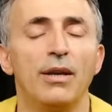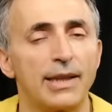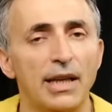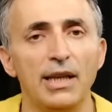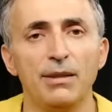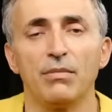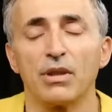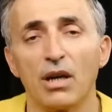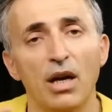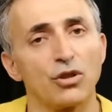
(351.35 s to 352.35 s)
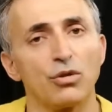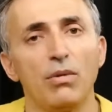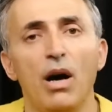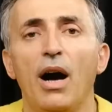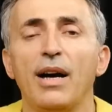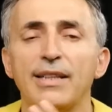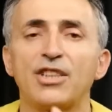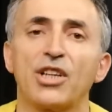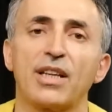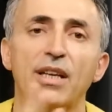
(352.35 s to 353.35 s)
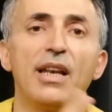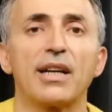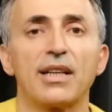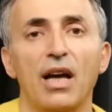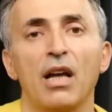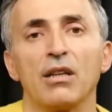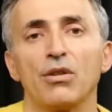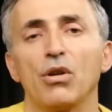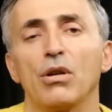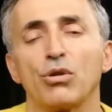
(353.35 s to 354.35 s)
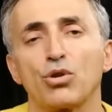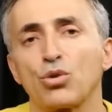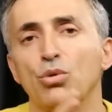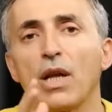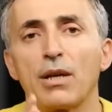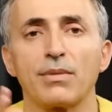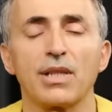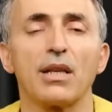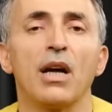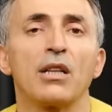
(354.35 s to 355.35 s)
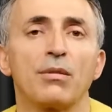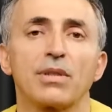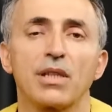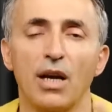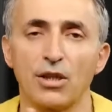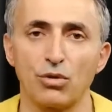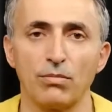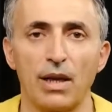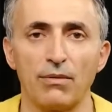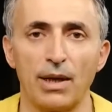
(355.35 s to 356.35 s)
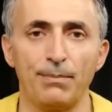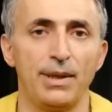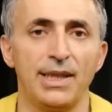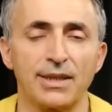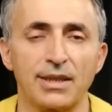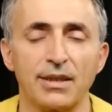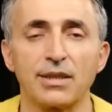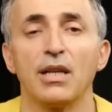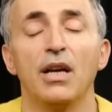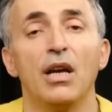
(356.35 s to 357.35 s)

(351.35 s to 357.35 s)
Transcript: Gelelim kalsiyum hangi şekillerde alınıyor? Sularımızdan aldığımız kalsiyumlar var bilirsiniz.